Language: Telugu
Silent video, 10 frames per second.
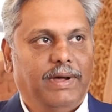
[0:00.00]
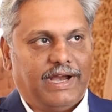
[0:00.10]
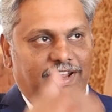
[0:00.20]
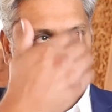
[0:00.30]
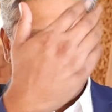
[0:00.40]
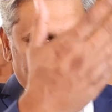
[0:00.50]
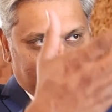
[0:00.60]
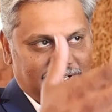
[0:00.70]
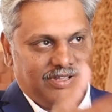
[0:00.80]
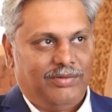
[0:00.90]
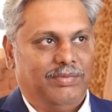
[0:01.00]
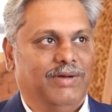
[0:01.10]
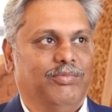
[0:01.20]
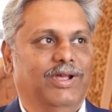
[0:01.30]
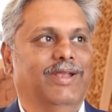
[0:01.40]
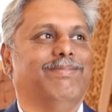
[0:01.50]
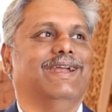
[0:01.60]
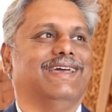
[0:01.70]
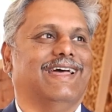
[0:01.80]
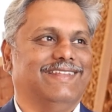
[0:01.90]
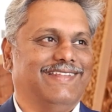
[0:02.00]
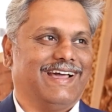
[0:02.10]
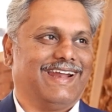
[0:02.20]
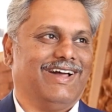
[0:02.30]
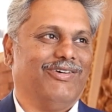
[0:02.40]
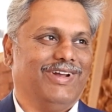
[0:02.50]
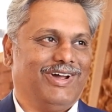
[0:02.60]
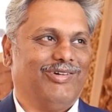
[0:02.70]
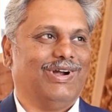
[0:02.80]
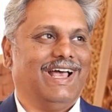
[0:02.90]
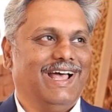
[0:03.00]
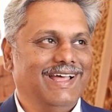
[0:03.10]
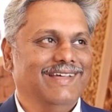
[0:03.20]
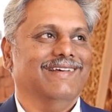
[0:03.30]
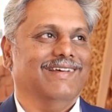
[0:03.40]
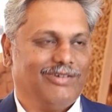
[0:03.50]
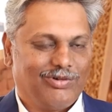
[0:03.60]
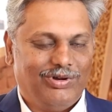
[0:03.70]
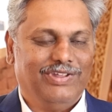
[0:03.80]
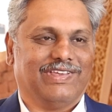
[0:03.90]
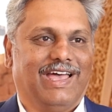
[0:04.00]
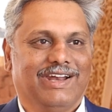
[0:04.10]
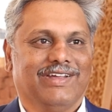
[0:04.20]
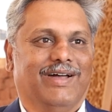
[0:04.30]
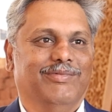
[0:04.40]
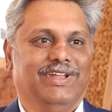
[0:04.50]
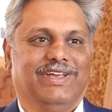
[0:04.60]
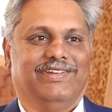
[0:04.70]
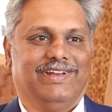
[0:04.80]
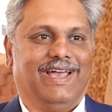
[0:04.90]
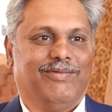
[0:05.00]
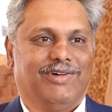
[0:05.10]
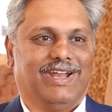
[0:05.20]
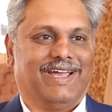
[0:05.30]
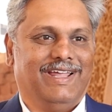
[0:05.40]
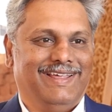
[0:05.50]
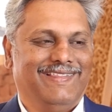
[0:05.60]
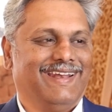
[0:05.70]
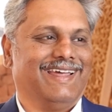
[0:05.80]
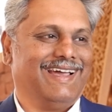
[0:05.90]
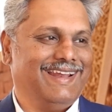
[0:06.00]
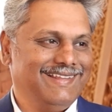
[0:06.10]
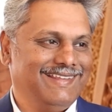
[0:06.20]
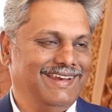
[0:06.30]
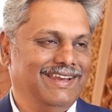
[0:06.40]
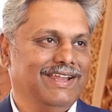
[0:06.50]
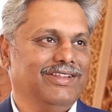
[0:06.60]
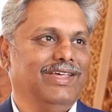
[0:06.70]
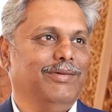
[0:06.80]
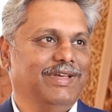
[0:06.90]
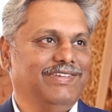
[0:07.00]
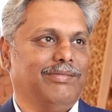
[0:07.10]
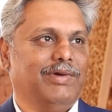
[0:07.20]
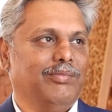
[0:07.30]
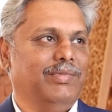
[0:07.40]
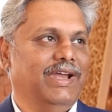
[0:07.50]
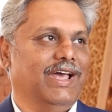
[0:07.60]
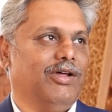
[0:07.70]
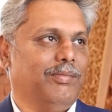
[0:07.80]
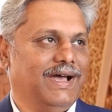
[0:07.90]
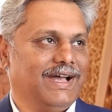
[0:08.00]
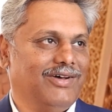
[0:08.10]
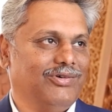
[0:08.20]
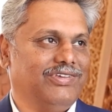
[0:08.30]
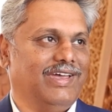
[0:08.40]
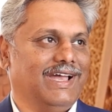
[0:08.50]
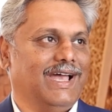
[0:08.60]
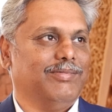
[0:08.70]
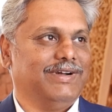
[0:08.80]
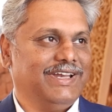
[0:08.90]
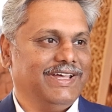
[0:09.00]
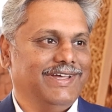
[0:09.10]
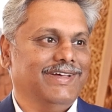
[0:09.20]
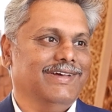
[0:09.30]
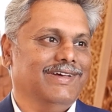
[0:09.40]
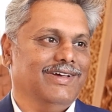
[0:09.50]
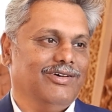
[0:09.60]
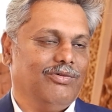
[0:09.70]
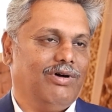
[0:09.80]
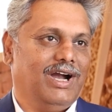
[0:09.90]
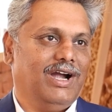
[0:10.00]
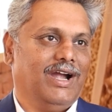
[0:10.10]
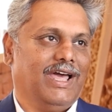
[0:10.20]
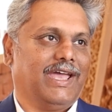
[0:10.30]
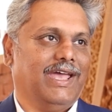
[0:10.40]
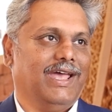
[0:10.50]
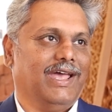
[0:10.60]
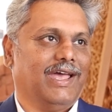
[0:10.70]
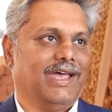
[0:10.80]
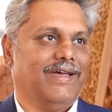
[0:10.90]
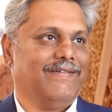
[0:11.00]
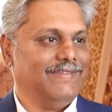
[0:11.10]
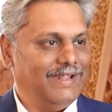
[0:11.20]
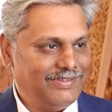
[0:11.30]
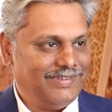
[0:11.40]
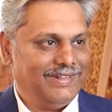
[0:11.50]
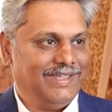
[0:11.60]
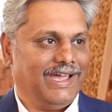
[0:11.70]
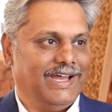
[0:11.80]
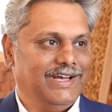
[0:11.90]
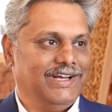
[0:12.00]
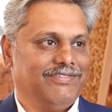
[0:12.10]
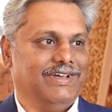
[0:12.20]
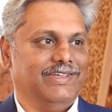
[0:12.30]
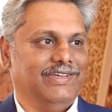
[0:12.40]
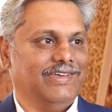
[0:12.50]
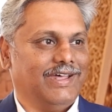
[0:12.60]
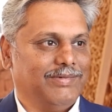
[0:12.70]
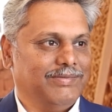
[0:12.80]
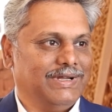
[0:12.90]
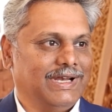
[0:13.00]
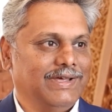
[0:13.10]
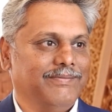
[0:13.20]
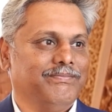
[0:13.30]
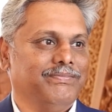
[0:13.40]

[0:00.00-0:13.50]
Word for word: రాష్ట్రపతి నిలయం మా బొహిపల్లికి అతి దగ్గరగా ఉన్నా కూడా కొన్నిసార్లు కమ్యూనికేషన్ గ్యాప్ వల్ల కానీ ఏదన్నా కానీ తెలియలేదు ఈ మధ్య మేము మీడియాలో బాగా వచ్చాం కాబట్టి వాళ్ళకి తెలిసింది ఐడెంటిఫై చేశారు మమ్మల్ని